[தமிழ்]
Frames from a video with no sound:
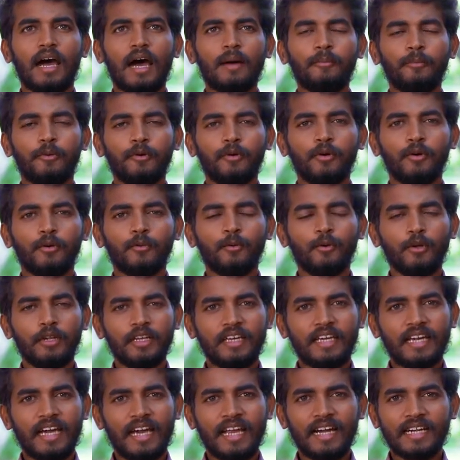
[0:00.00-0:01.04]
அப்போது ஒரு
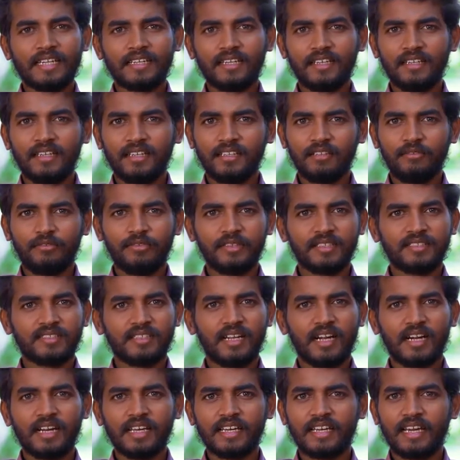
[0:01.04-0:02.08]
கேரக்டர்ன்றது
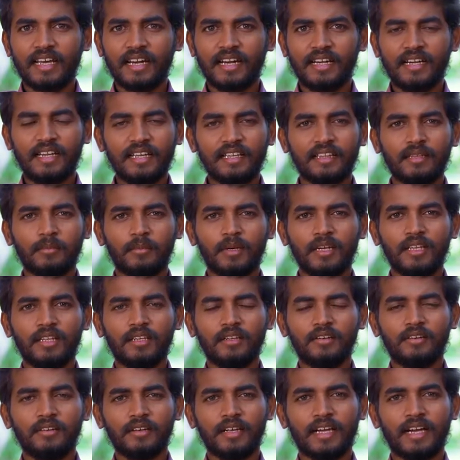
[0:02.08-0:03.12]
ஃபிக்ஸ்டான கேரக்டர் எந்த
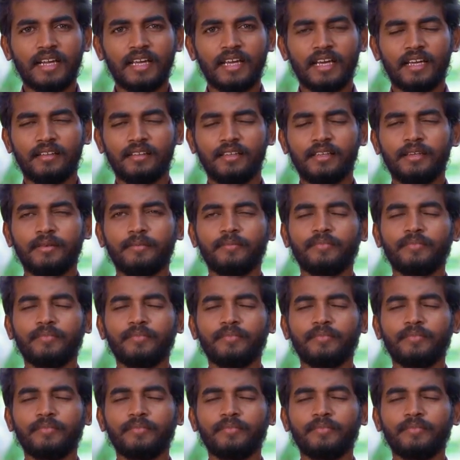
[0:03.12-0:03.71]
மனிதனுக்கும் கிடையாது